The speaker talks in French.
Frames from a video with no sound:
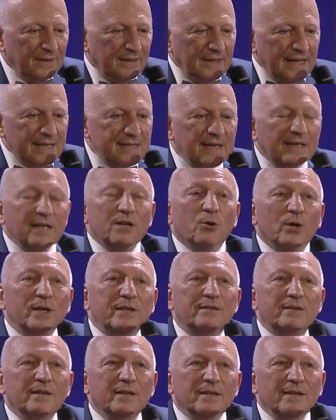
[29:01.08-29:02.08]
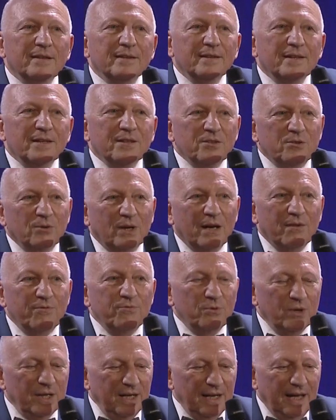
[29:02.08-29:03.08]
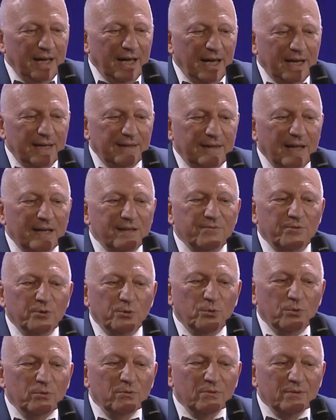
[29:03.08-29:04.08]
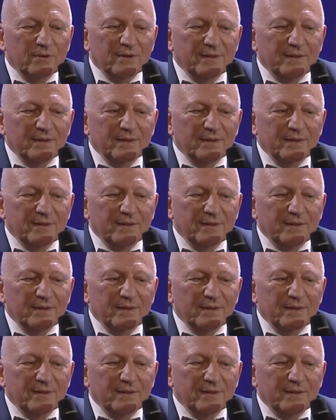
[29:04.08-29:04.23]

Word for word: La singularité, je dois l'avouer, elle est advenue.